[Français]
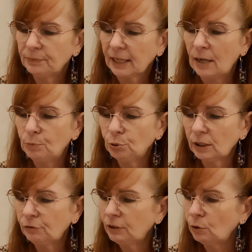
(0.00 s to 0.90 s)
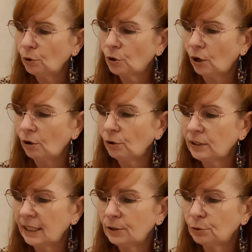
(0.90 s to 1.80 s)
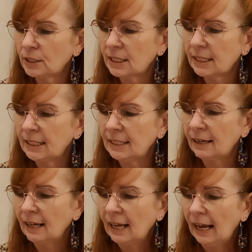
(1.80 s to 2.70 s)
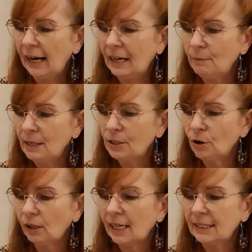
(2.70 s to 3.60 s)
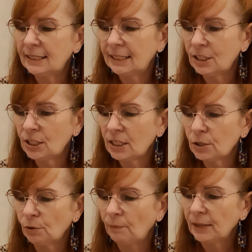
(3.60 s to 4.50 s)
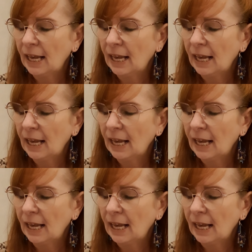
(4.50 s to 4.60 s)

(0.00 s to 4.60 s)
Elle purifie le corps des toxines, elle améliore la digestion.